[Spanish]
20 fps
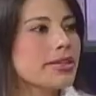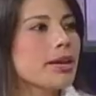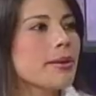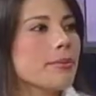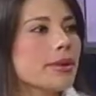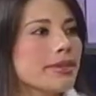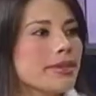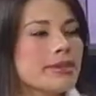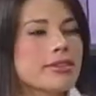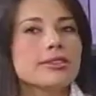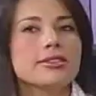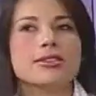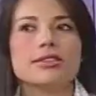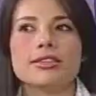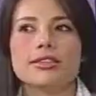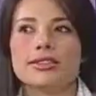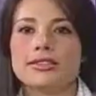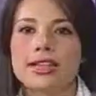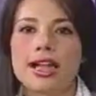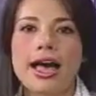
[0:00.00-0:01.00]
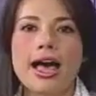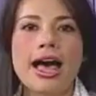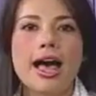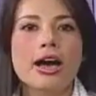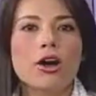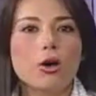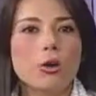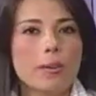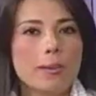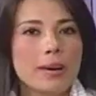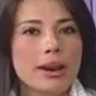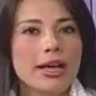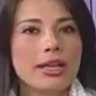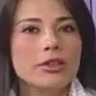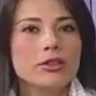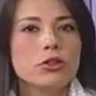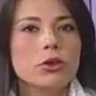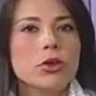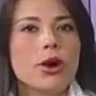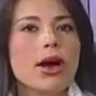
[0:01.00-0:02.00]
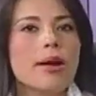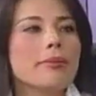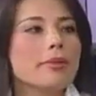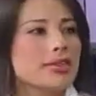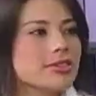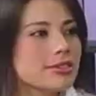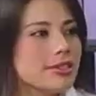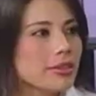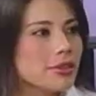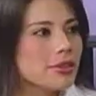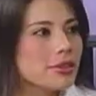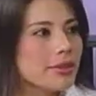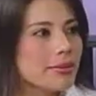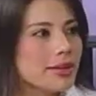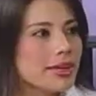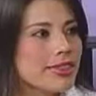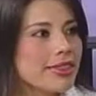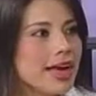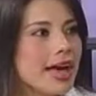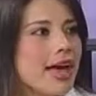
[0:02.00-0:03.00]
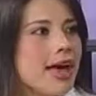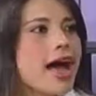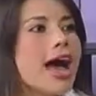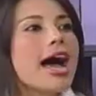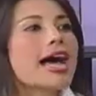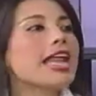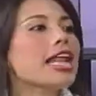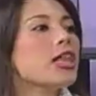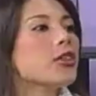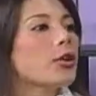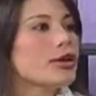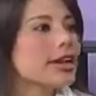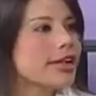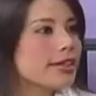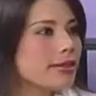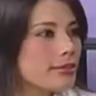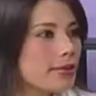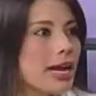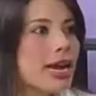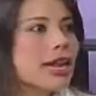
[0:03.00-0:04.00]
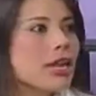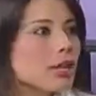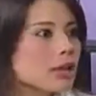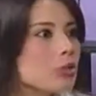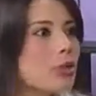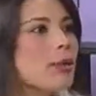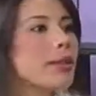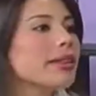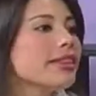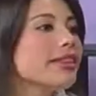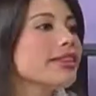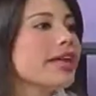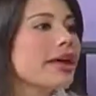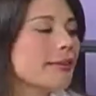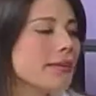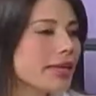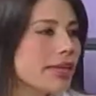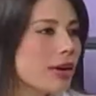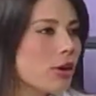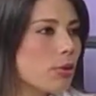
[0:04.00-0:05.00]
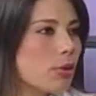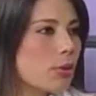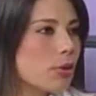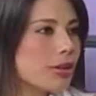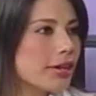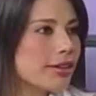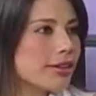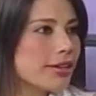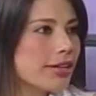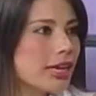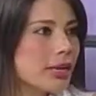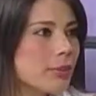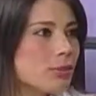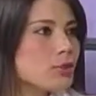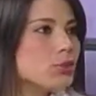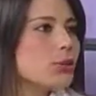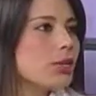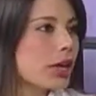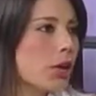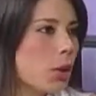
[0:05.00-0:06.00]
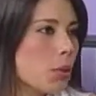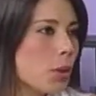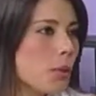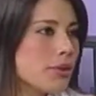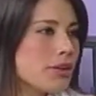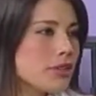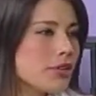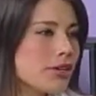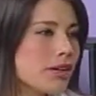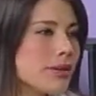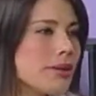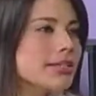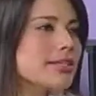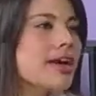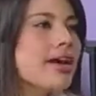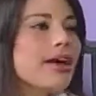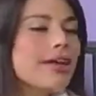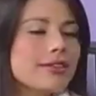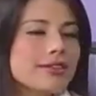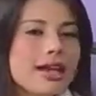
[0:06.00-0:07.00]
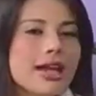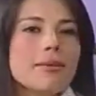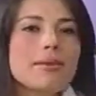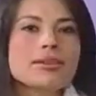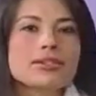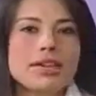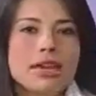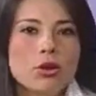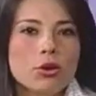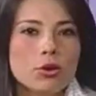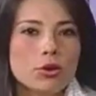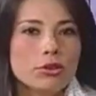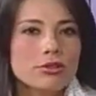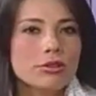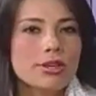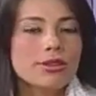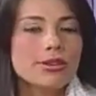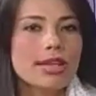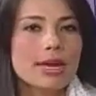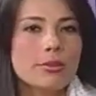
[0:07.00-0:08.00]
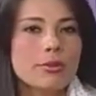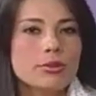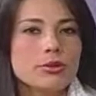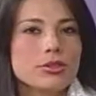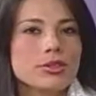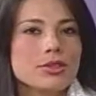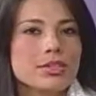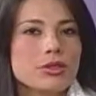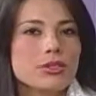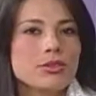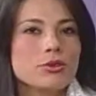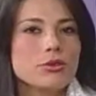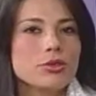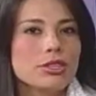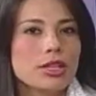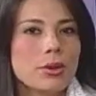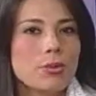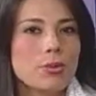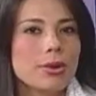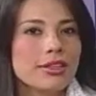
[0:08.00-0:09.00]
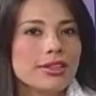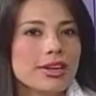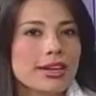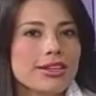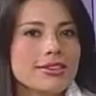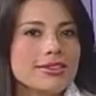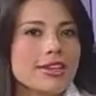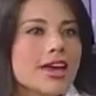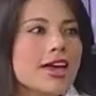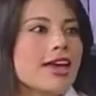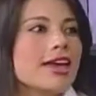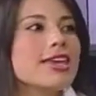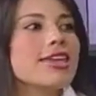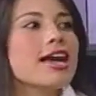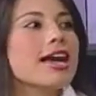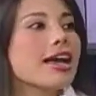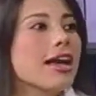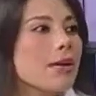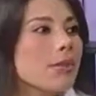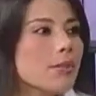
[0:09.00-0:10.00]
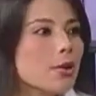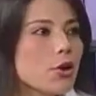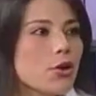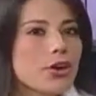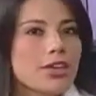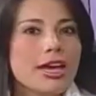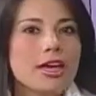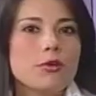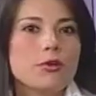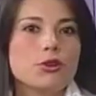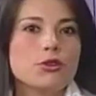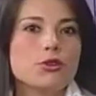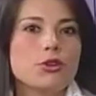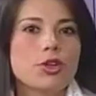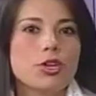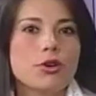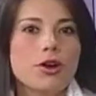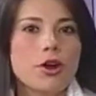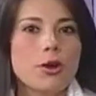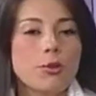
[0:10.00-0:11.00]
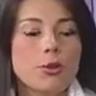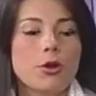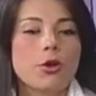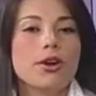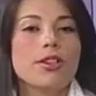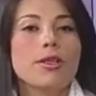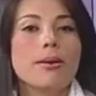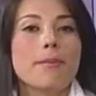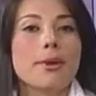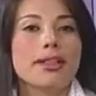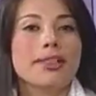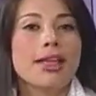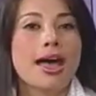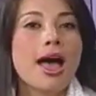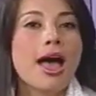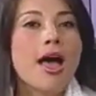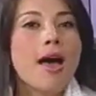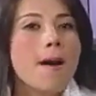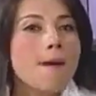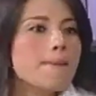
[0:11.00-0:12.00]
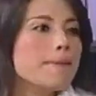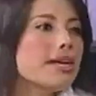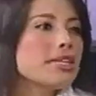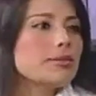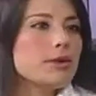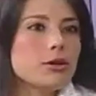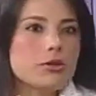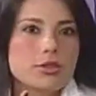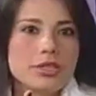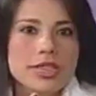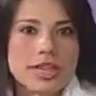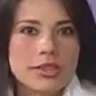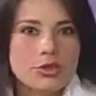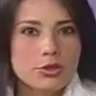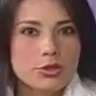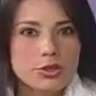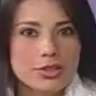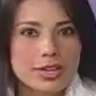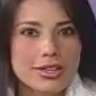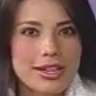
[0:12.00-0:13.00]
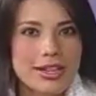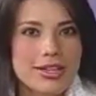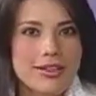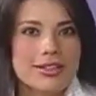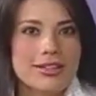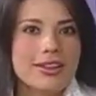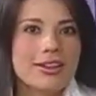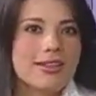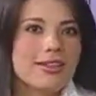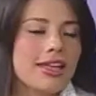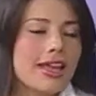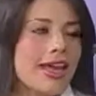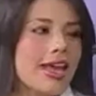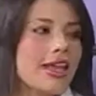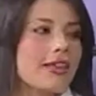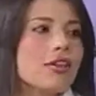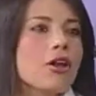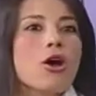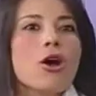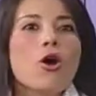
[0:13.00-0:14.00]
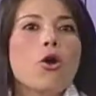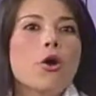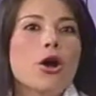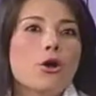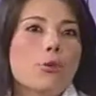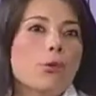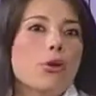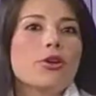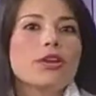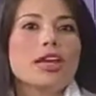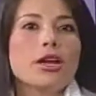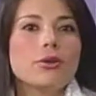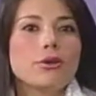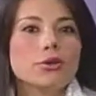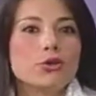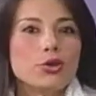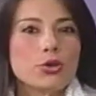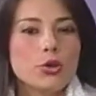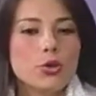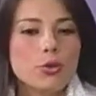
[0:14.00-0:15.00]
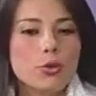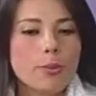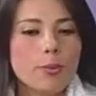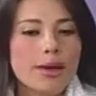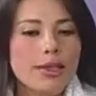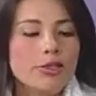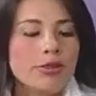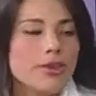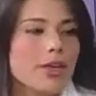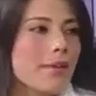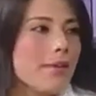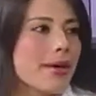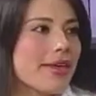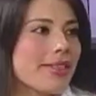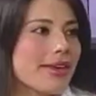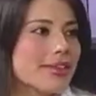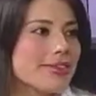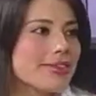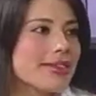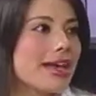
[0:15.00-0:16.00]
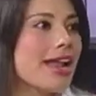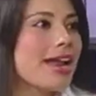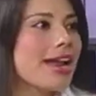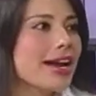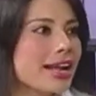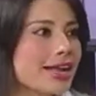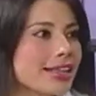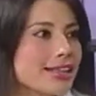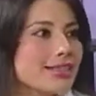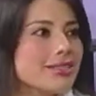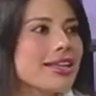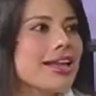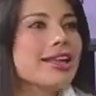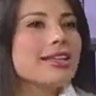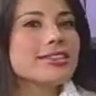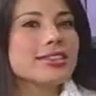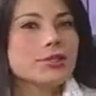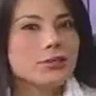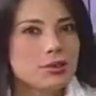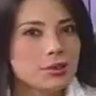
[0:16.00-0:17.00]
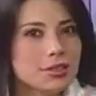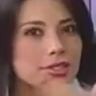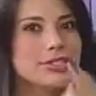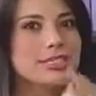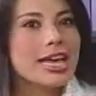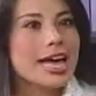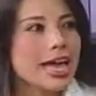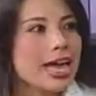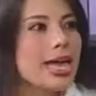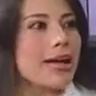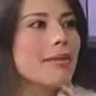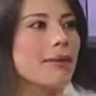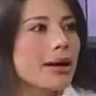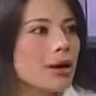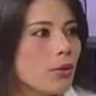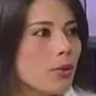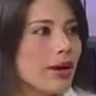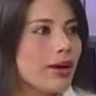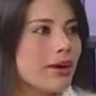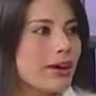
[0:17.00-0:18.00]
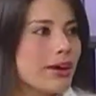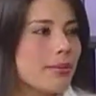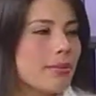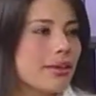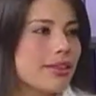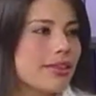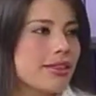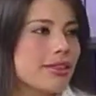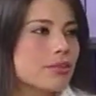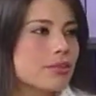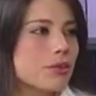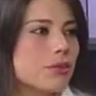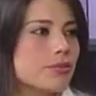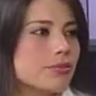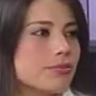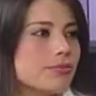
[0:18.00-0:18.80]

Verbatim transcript: realmente si se está acoplando a mi estilo de vida, a la, a la nueva dinámica, a lo mejor que tenemos, porque como mencionabas, tal vez ya lo contratamos desde hace un tiempo atrás y ya cambió, ya nuestro hijo a lo mejor demanda más velocidad, no sé, en el internet, o a lo mejor ya no estoy ocupando llamadas a larga distancia, entonces ya evaluar realmente eso.